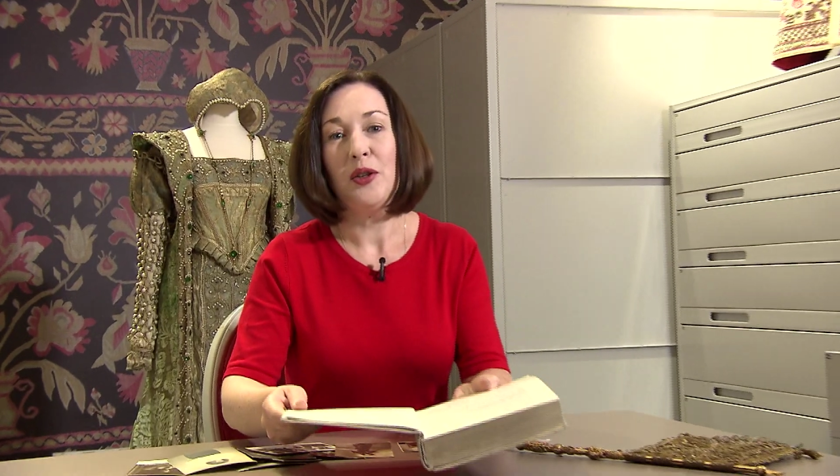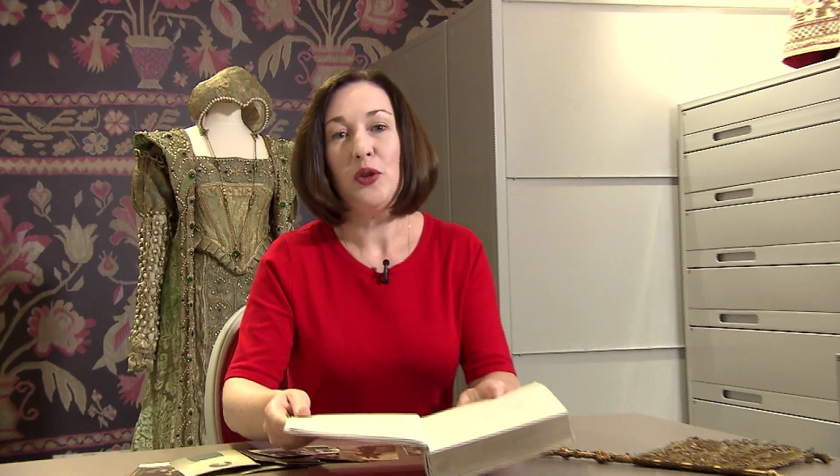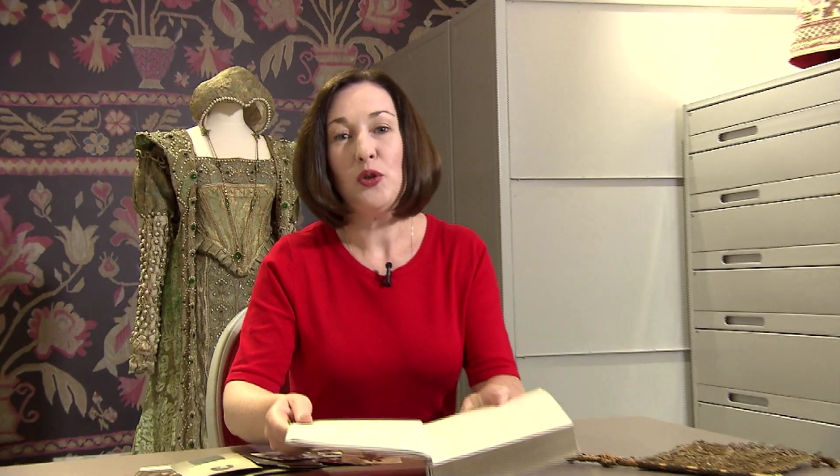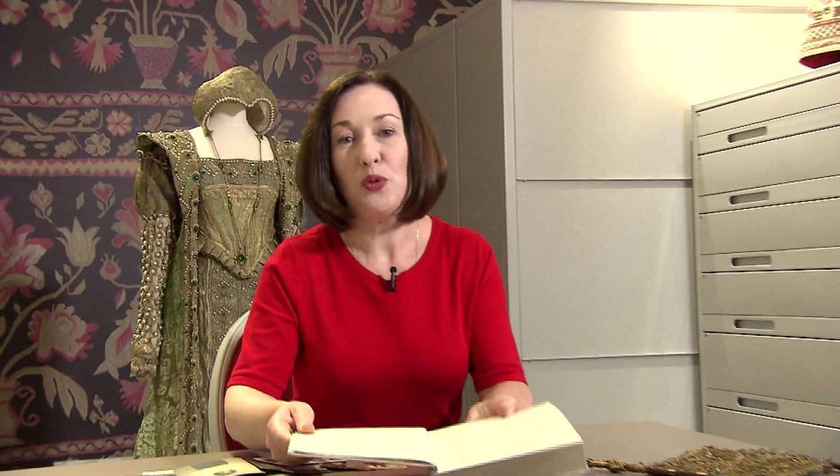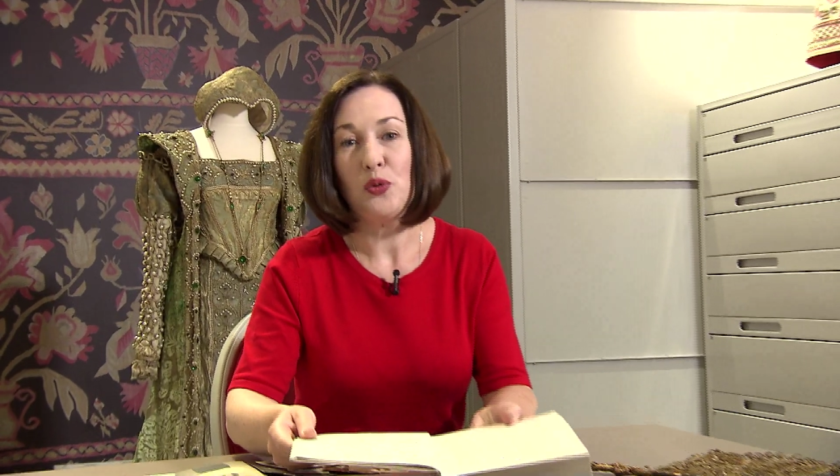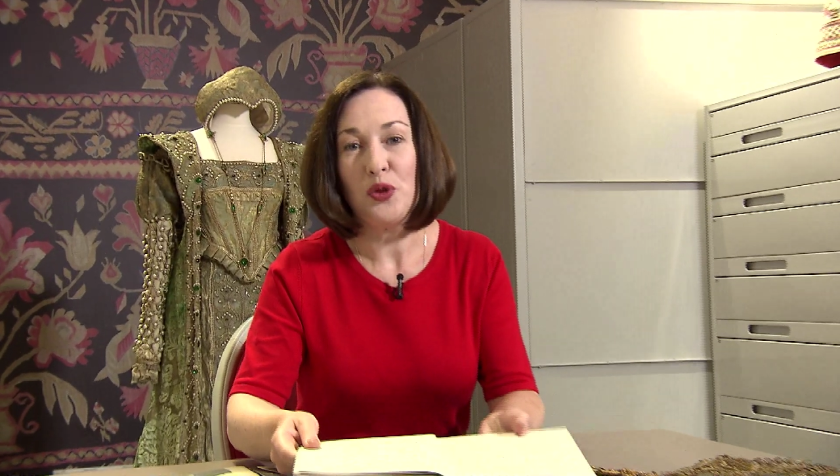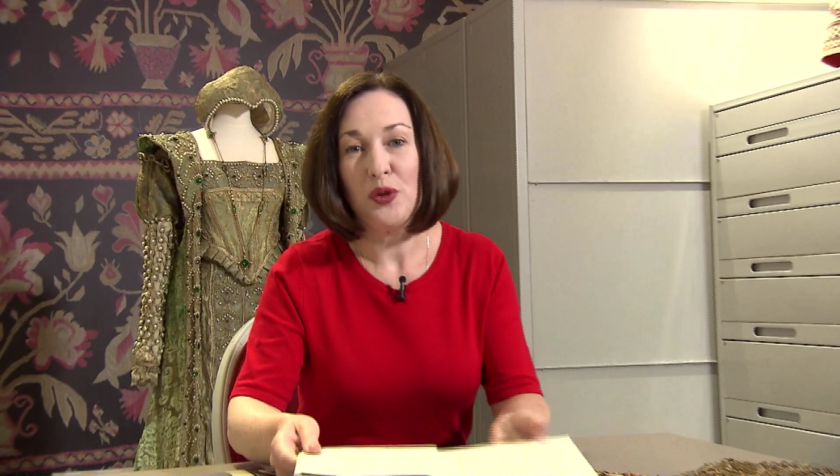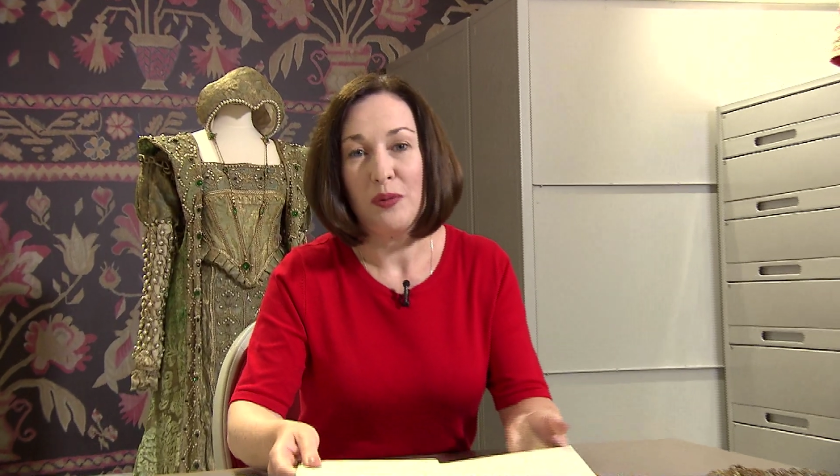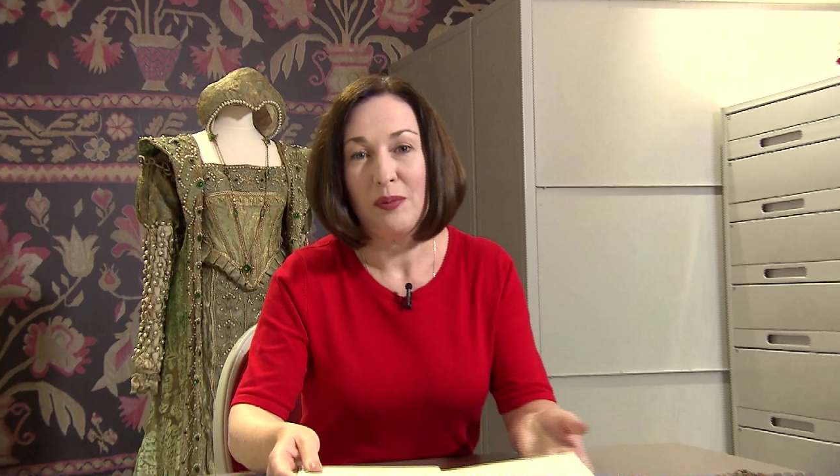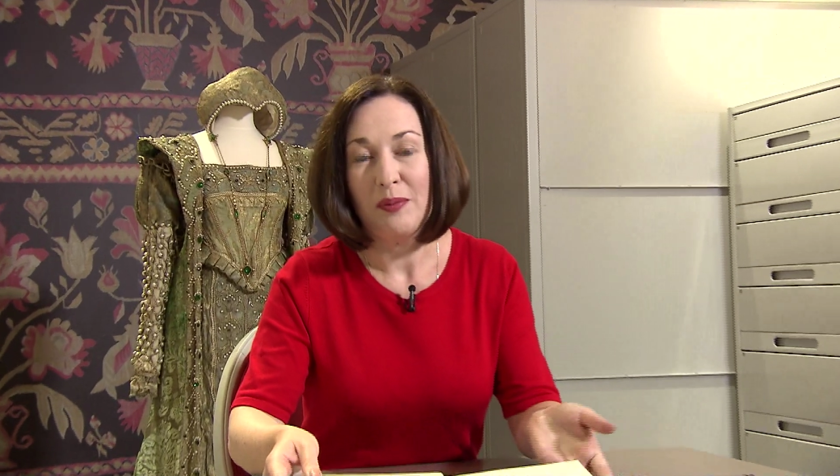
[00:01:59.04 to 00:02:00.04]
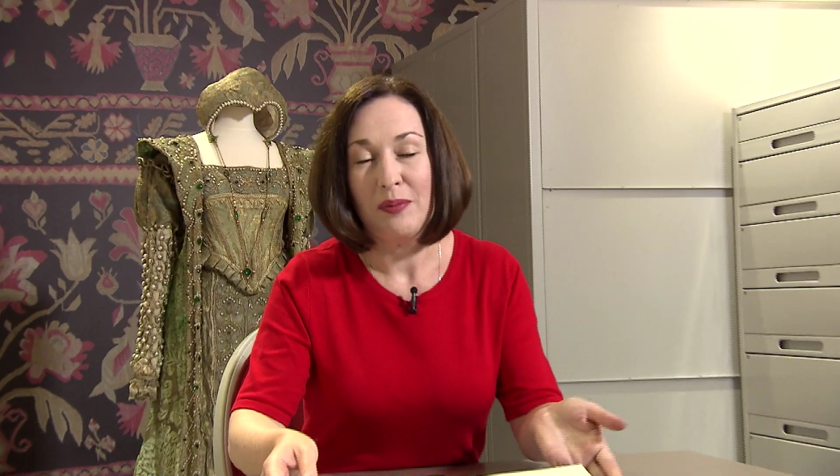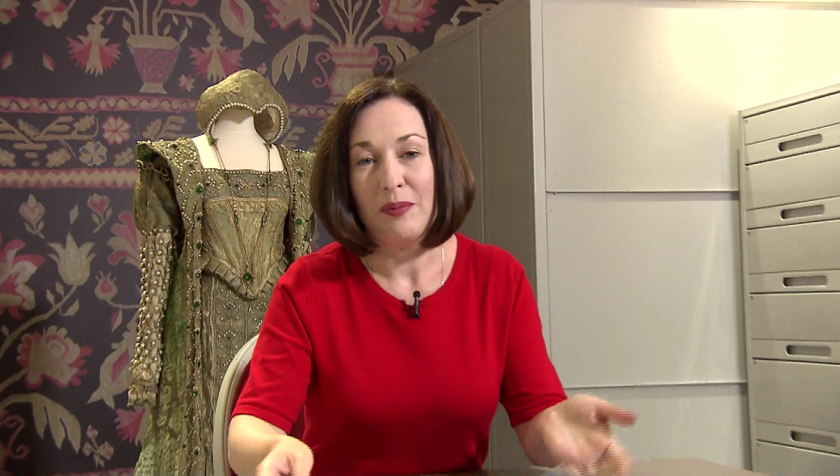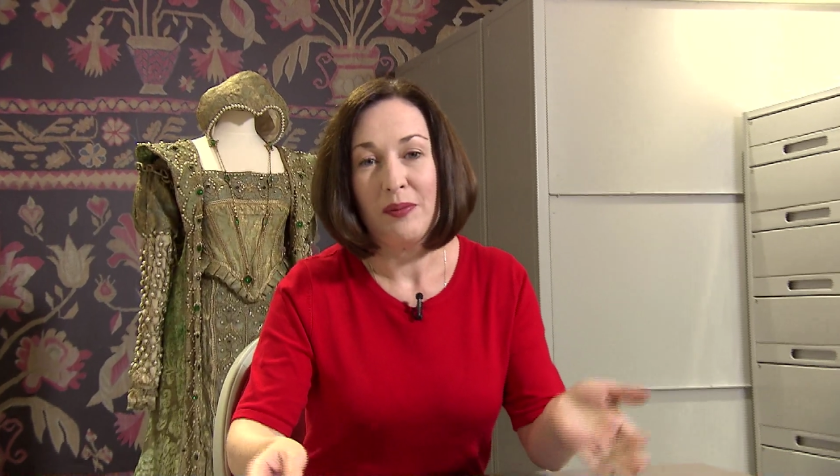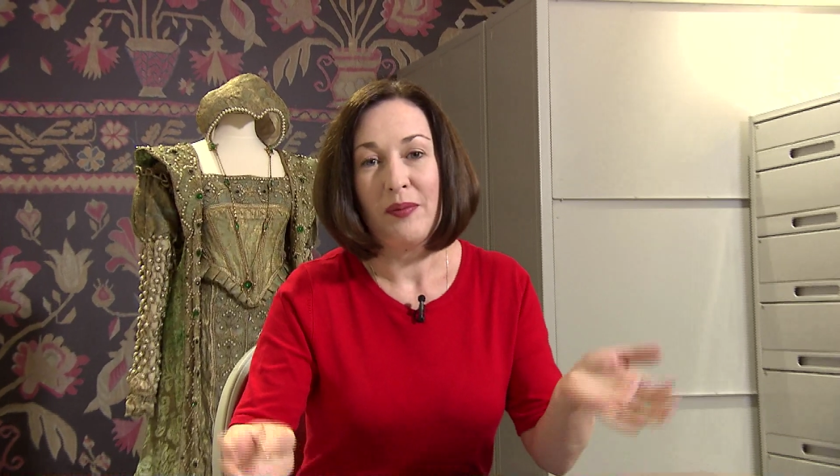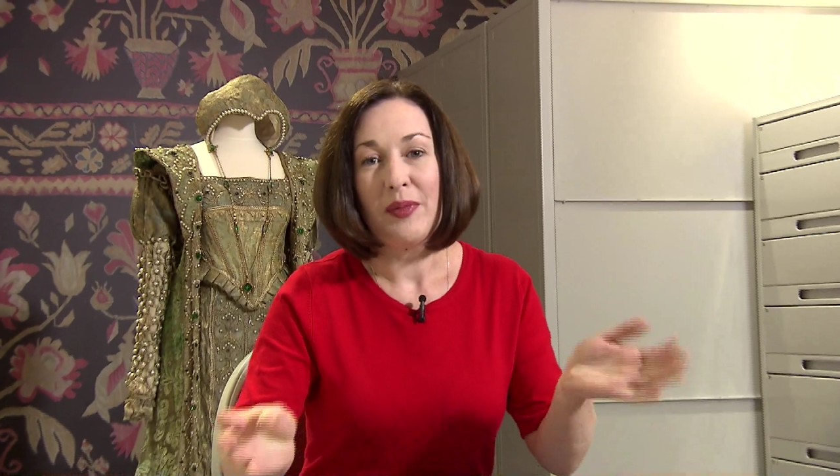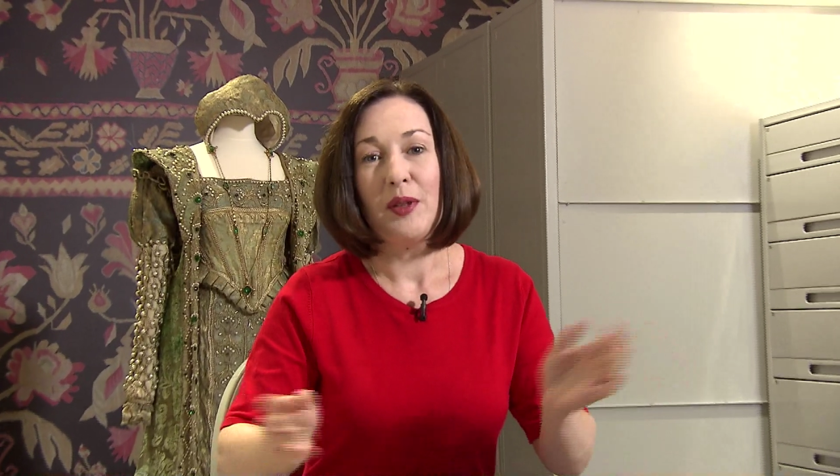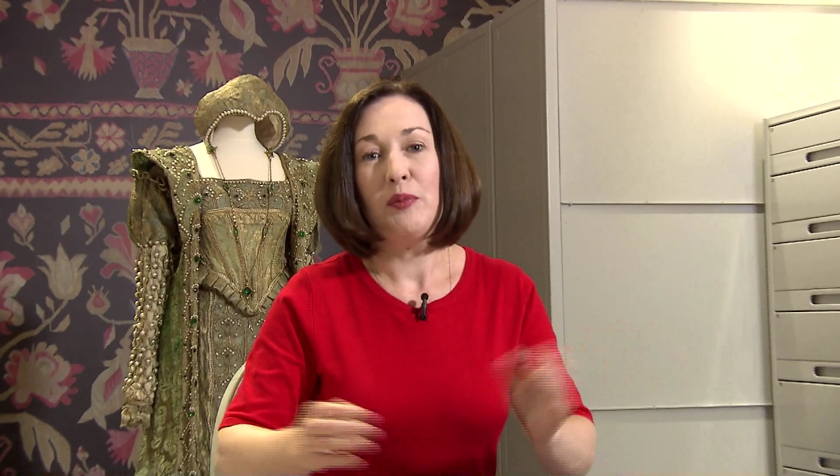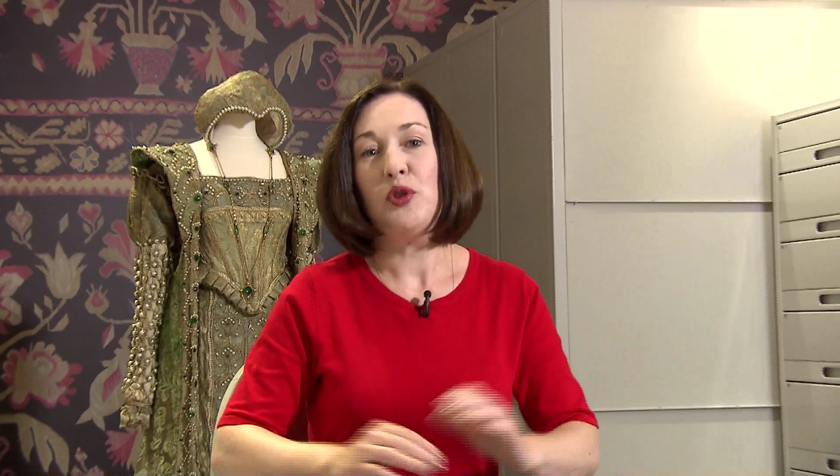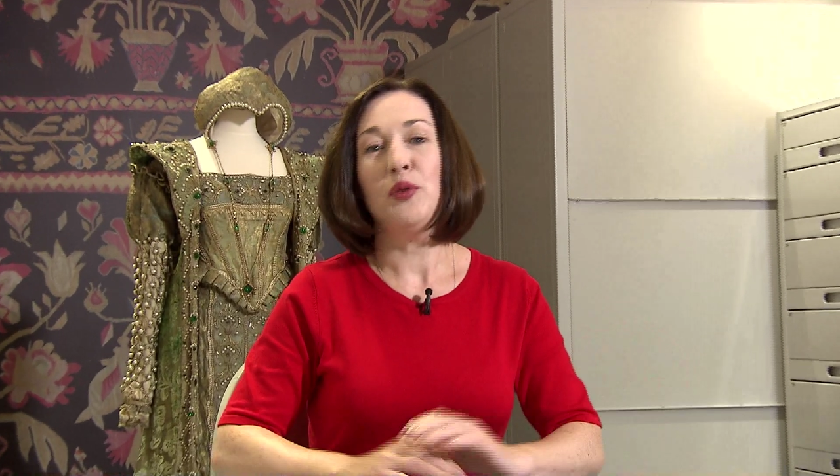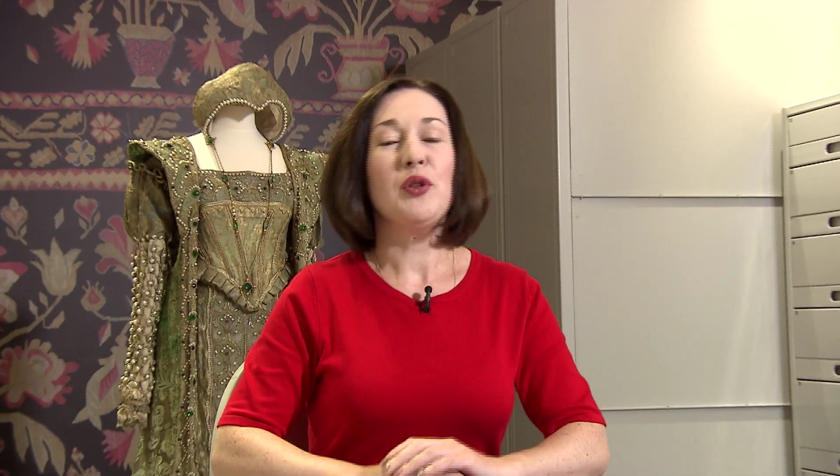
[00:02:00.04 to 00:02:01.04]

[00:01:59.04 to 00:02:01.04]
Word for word: No cóż, może